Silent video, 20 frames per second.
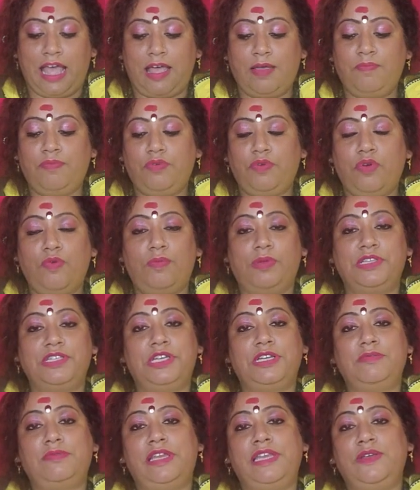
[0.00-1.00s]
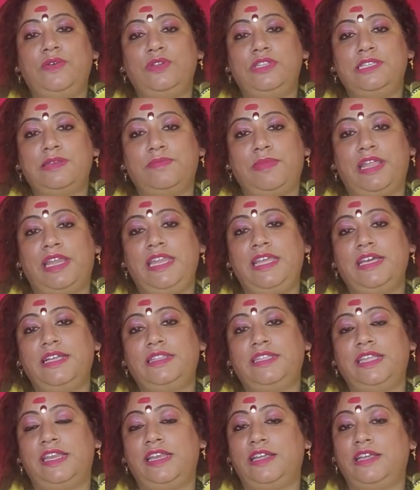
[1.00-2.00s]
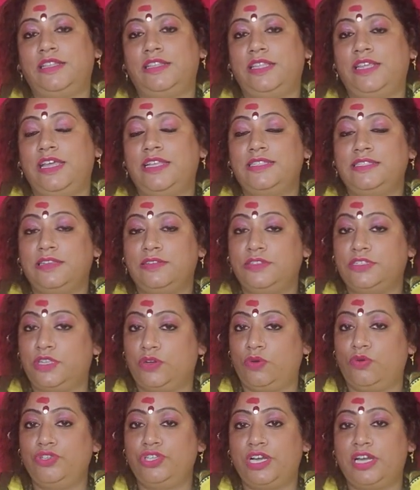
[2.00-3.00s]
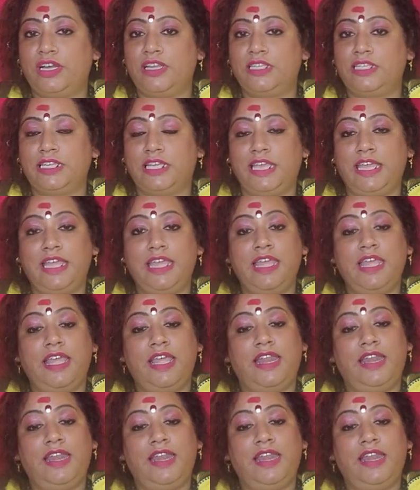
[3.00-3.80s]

आपको बजरंग बली को चमेली का तेल का दिया इस दिन जरूर जलाना चाहिए